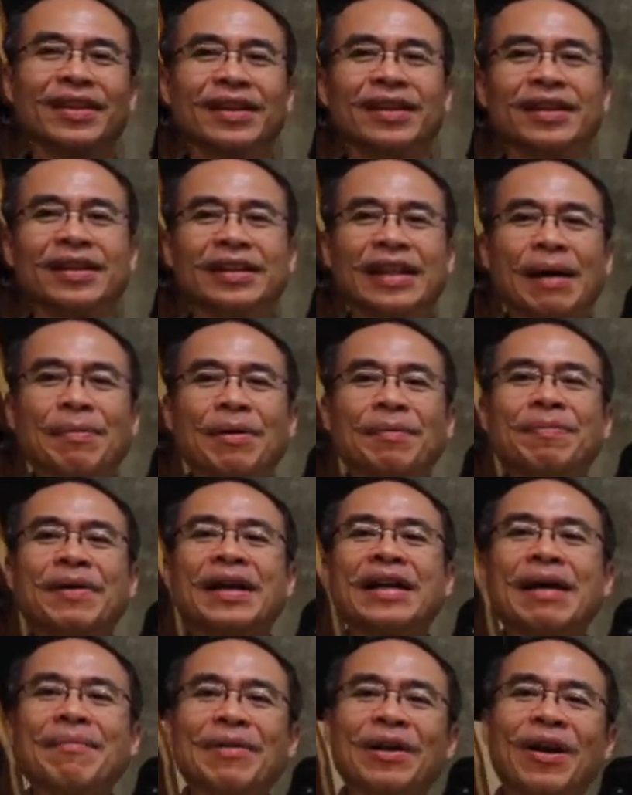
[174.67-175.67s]
คือถ้าเพื่
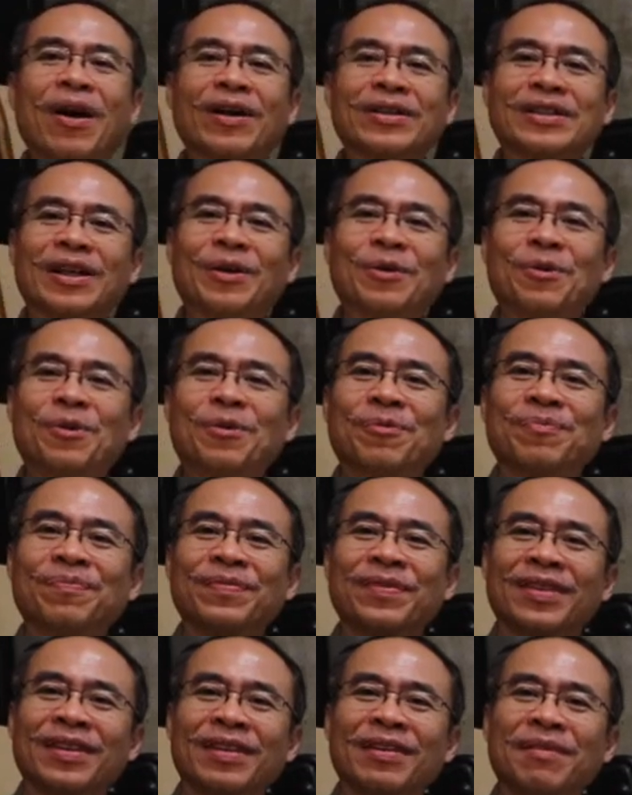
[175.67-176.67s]
อนๆ ได้มาลองจะรู้
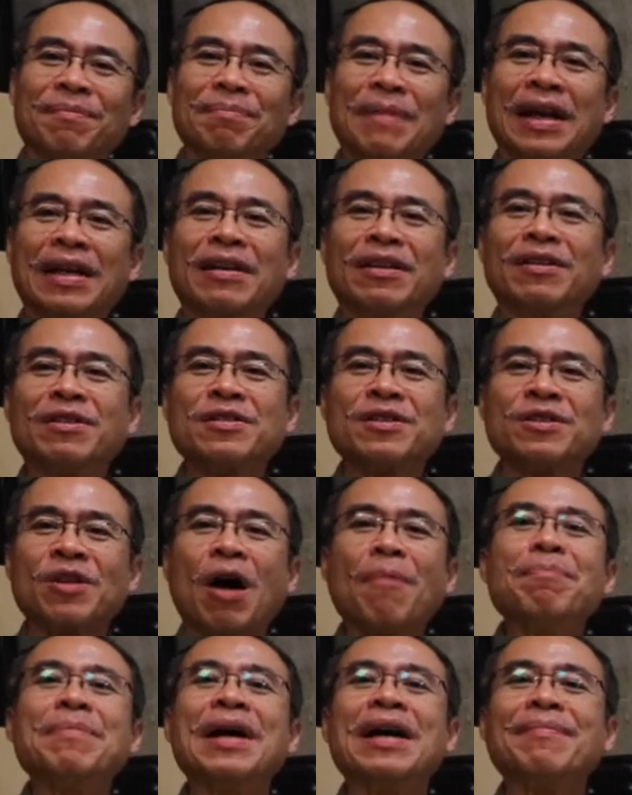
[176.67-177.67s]
มันซ
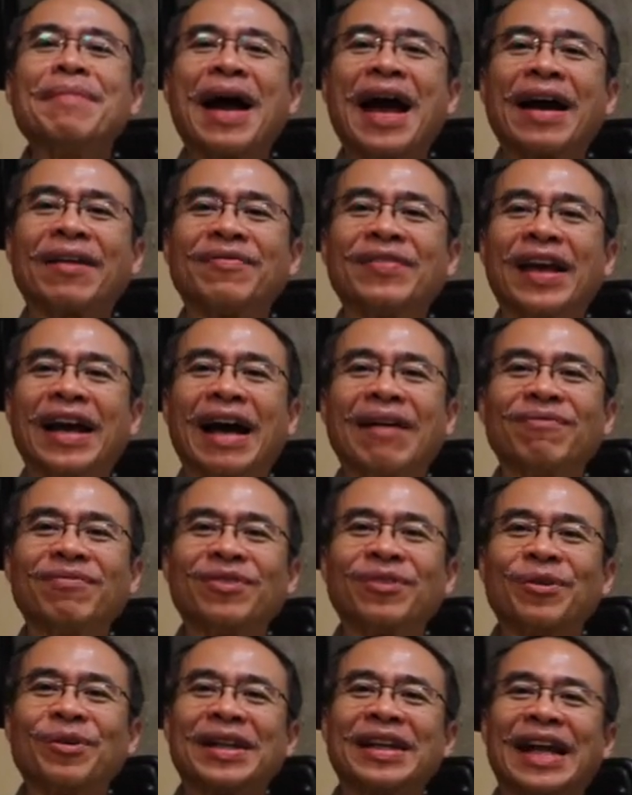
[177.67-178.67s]
อฟมือมากนะครับ
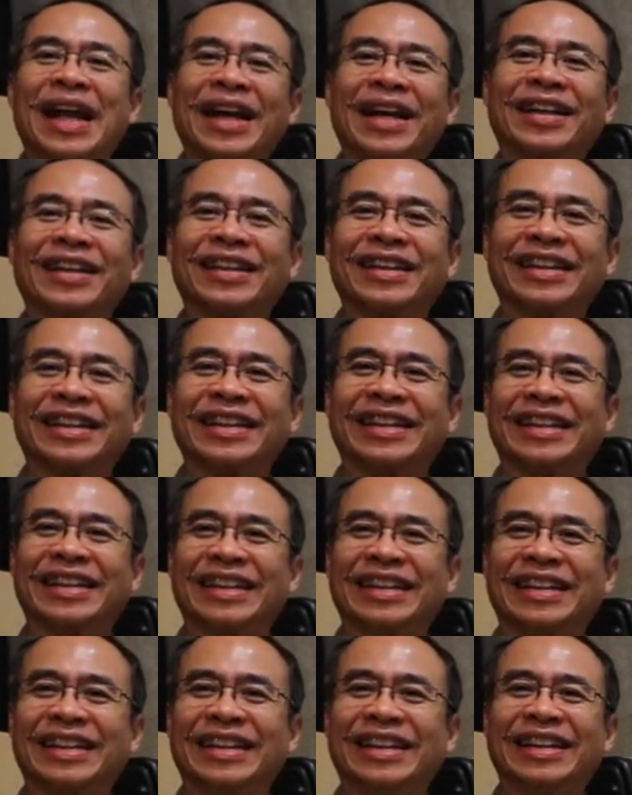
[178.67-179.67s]
ตรงนี้นะ
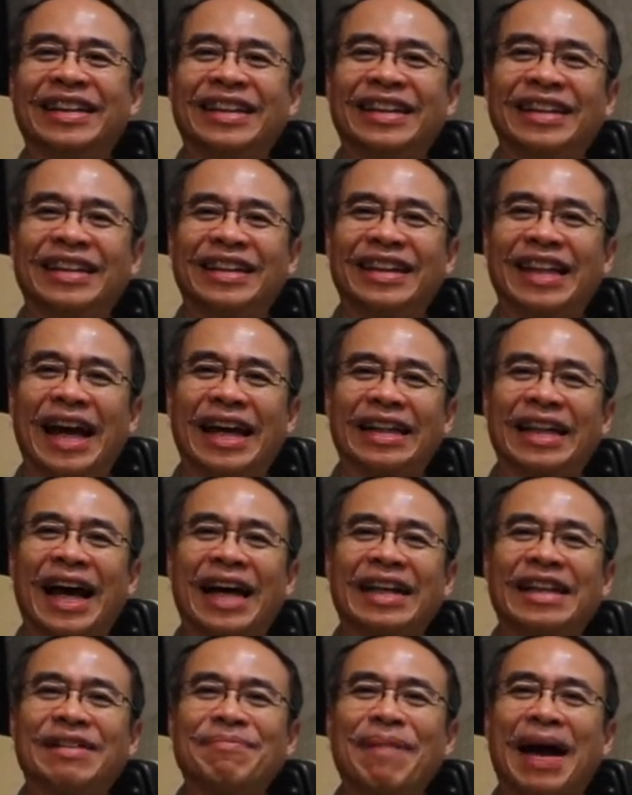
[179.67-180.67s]
หลาย
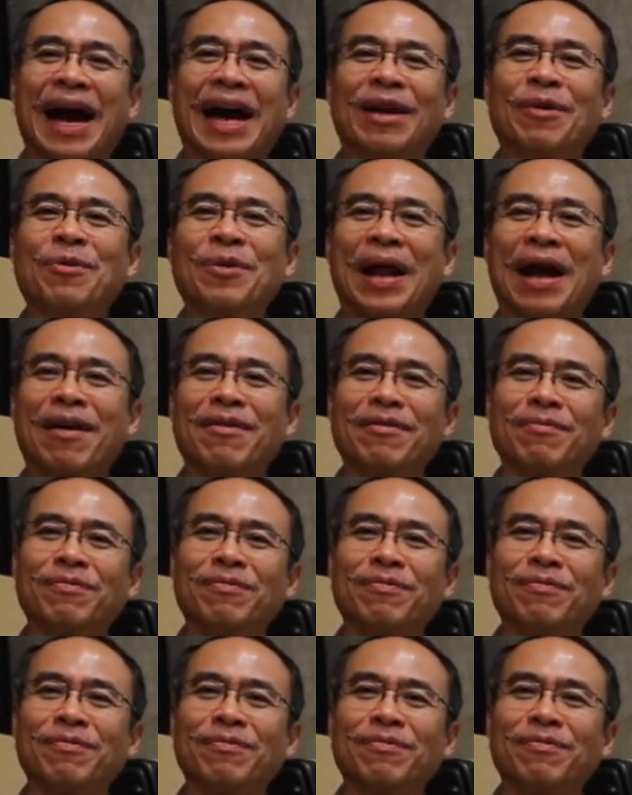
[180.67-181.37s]
ท่านนี่มารู้แล้ว